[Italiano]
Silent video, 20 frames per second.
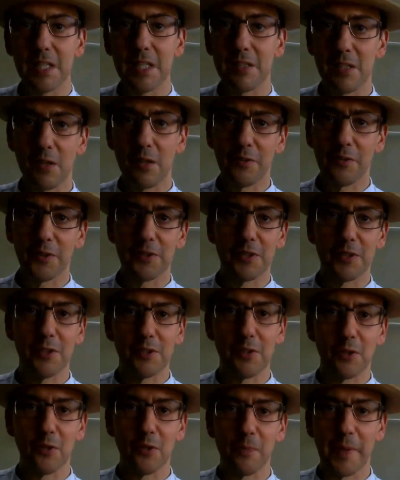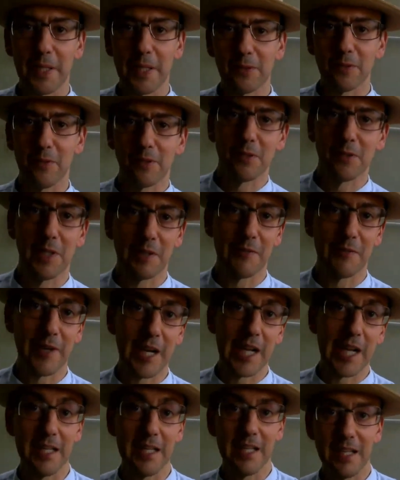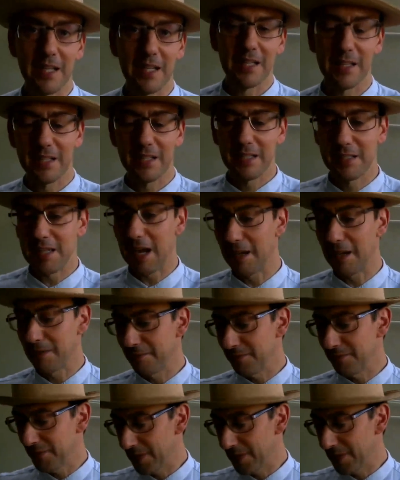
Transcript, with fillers: se non fossi disoccupato quello che farei chissà